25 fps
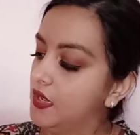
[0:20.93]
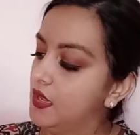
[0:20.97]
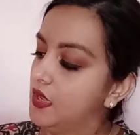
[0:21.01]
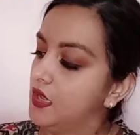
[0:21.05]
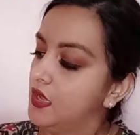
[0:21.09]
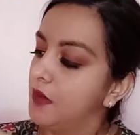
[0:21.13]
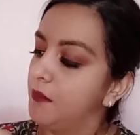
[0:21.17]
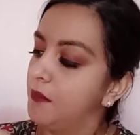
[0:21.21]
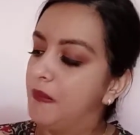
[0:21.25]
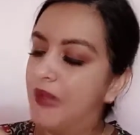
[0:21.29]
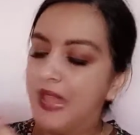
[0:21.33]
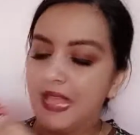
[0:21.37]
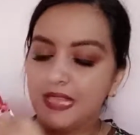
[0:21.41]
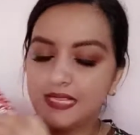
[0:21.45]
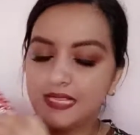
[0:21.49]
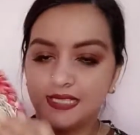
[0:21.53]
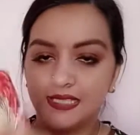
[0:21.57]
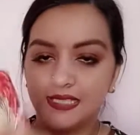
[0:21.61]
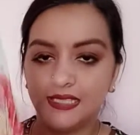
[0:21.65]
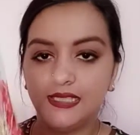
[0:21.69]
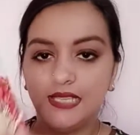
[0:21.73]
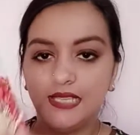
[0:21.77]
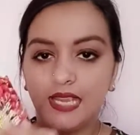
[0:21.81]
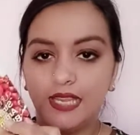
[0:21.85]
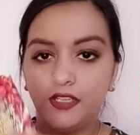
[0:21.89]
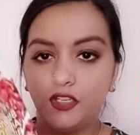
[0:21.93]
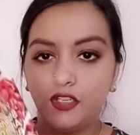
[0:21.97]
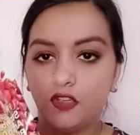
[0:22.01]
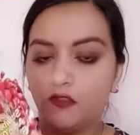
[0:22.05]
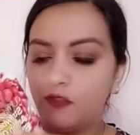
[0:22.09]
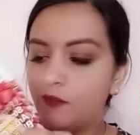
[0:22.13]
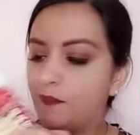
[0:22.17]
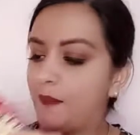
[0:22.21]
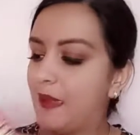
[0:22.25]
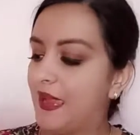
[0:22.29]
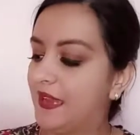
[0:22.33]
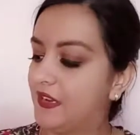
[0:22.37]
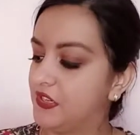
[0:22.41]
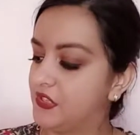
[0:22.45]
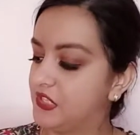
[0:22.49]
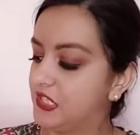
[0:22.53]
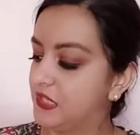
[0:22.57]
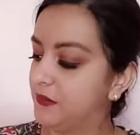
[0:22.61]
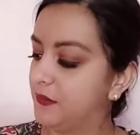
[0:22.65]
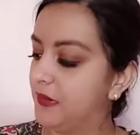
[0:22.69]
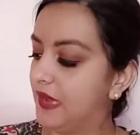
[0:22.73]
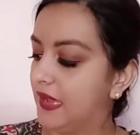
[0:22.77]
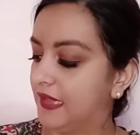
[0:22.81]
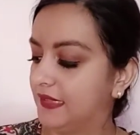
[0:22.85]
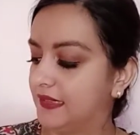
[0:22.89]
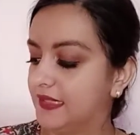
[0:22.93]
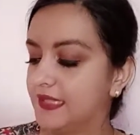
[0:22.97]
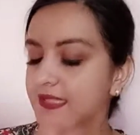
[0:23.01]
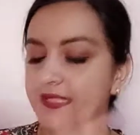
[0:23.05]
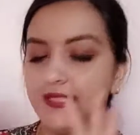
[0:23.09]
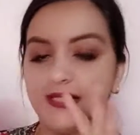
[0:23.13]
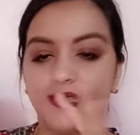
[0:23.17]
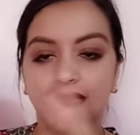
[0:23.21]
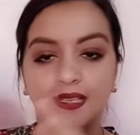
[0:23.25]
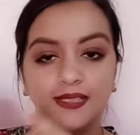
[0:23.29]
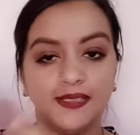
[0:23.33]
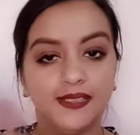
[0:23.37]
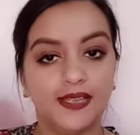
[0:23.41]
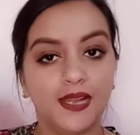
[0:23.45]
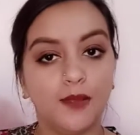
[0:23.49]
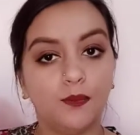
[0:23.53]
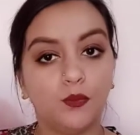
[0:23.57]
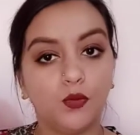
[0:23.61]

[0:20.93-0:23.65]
प्लास्टिक काइंड ऑफ अ पैकेजिंग में आते हैं जिसके अंदर